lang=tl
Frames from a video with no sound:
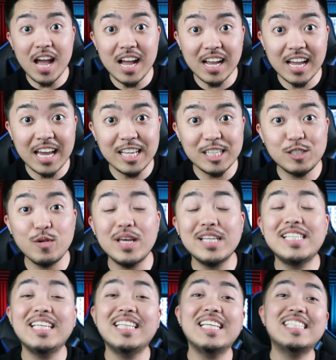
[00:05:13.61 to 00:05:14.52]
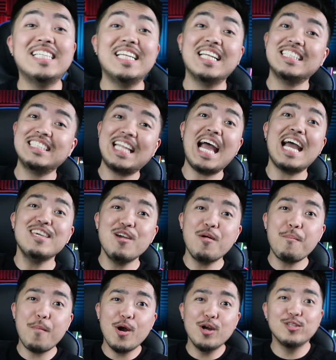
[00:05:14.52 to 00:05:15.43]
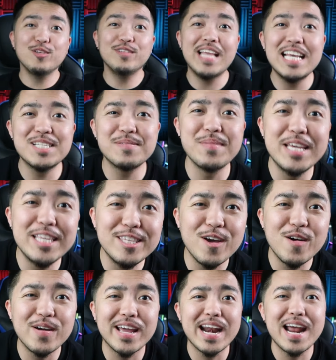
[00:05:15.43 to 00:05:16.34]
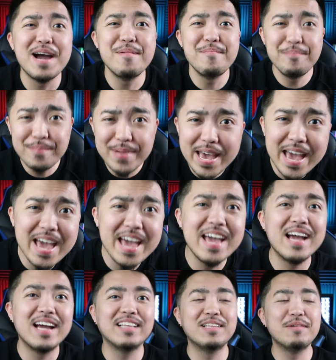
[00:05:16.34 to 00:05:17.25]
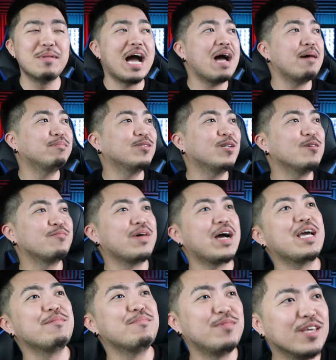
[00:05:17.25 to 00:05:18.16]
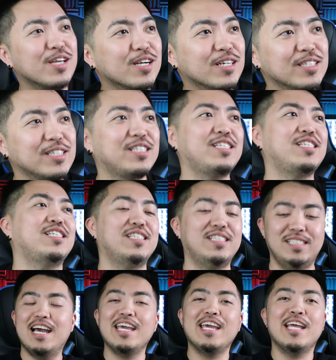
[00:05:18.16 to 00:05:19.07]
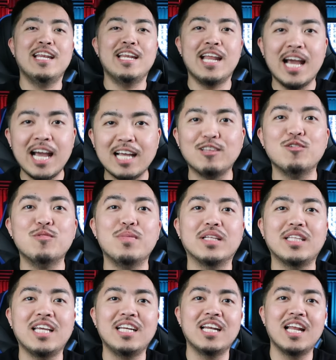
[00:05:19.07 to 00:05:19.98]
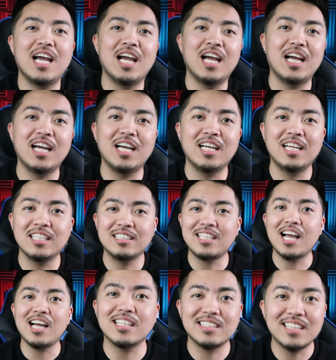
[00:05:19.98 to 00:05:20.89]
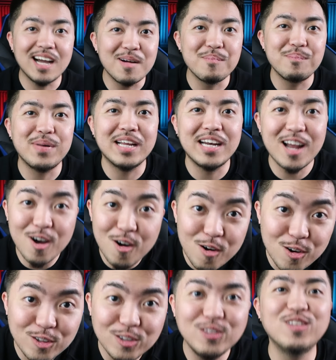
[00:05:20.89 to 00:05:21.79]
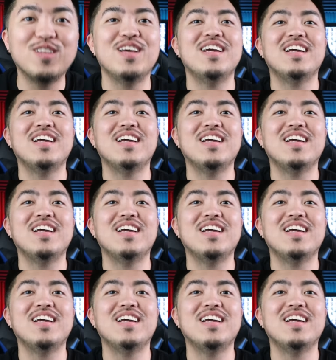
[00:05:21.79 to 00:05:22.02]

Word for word: nga guys, may citizen na tayo for today's video. Grabe. ba diba, after 5 years, ayan na, dumating na ang takdang oh. panahon.